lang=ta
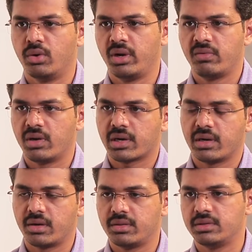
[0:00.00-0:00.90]
கோயில்
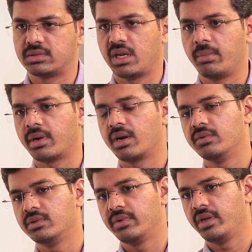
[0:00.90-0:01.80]
விழாக்கள்ன்றது இஸ்லாமியர்கள்
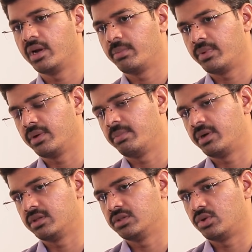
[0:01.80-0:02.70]
வந்து
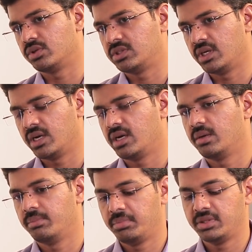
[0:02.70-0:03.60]
வெளியனுப்பப்பட்டதன்
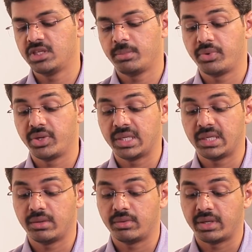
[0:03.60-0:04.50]
தொடர்ச்சியாக பிஜேபியுடைய
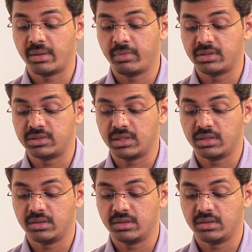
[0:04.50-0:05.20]
ஒரு எம்எல்சி